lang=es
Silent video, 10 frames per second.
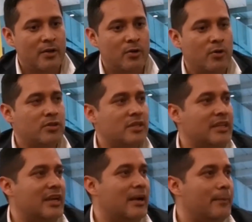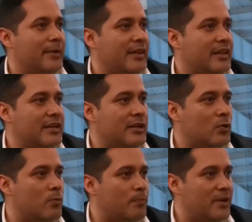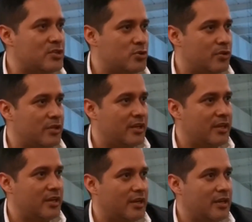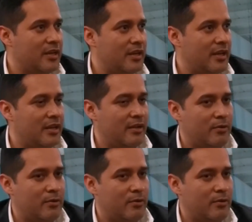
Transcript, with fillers: no te deja perder ningún paso de...